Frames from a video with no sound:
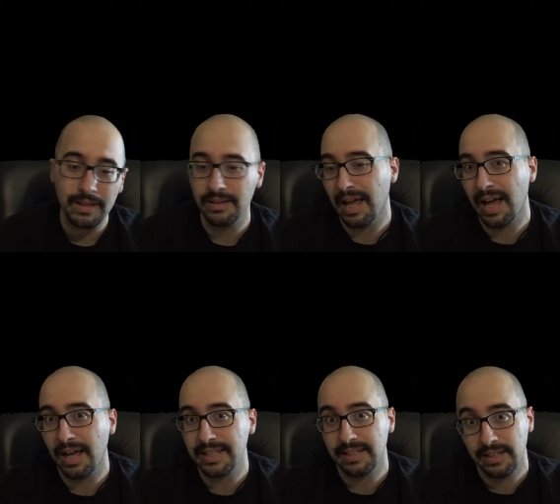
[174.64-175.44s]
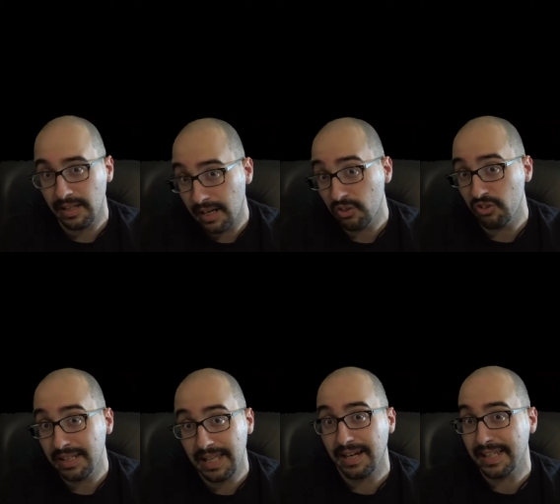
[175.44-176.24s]
la, la regina
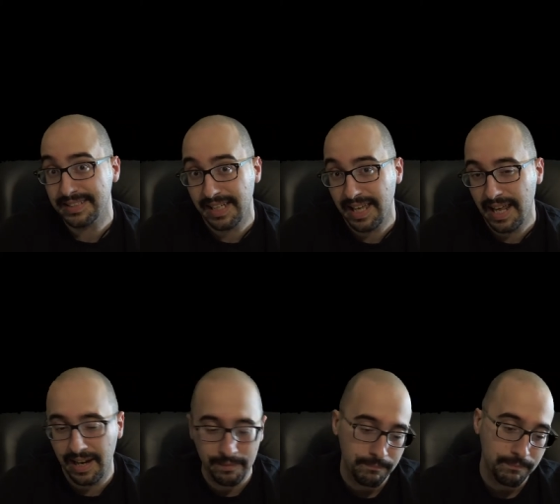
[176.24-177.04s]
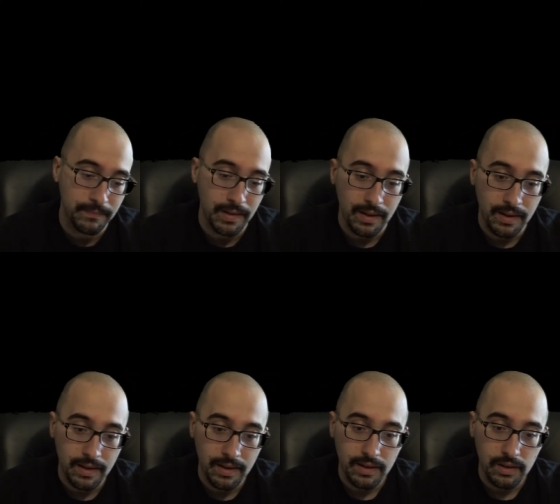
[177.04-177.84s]
eterna Stariel.
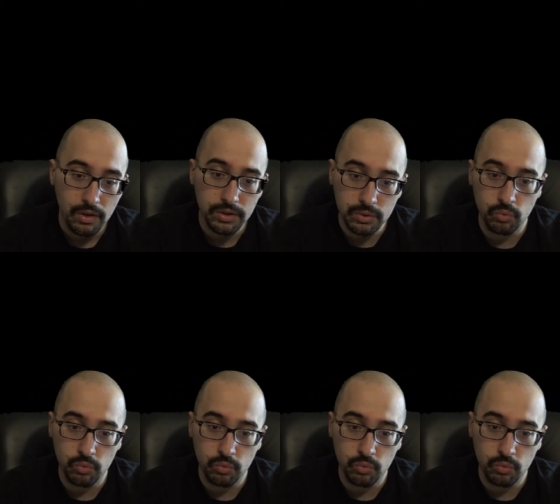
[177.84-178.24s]
Cosa